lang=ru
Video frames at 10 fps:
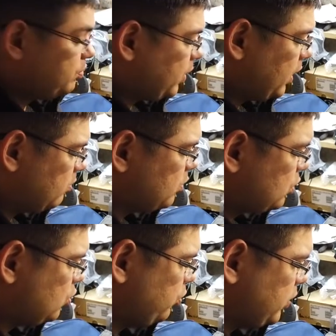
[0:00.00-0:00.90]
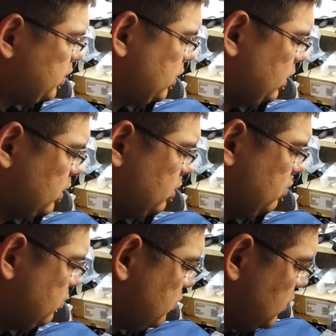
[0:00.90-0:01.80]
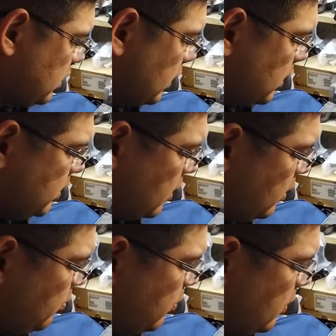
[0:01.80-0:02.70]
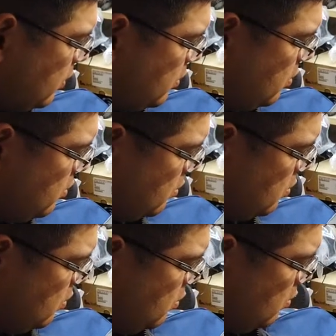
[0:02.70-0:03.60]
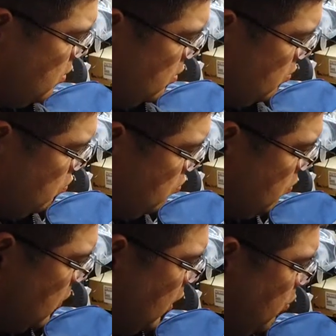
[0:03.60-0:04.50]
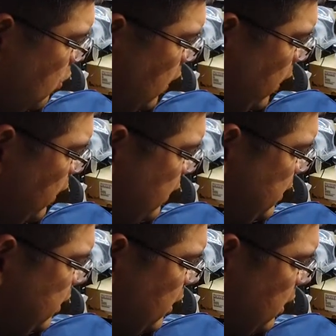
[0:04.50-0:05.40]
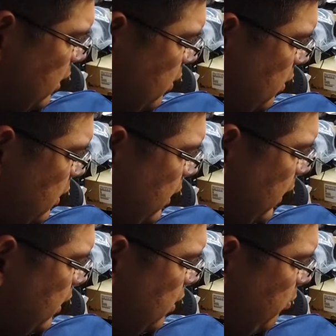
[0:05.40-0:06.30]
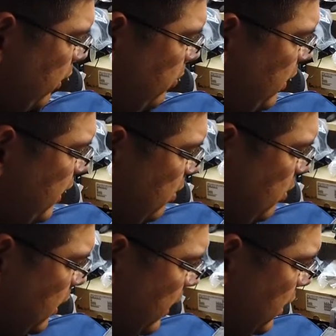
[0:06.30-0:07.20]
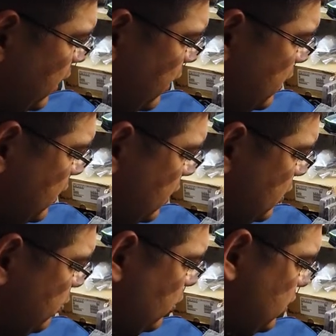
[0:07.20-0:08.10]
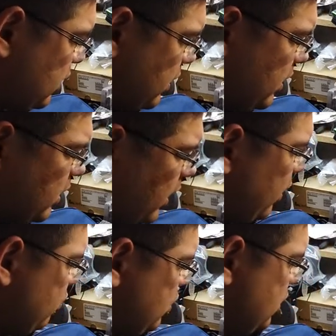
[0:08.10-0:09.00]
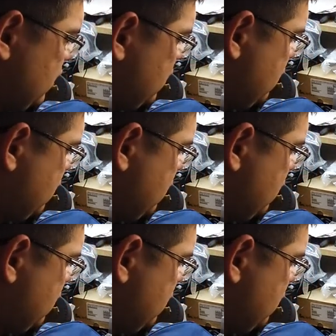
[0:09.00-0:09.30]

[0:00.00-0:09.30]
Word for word: Прям суперское наслаждение по тому, как она села. Никаких проблем оделась а просто играючи.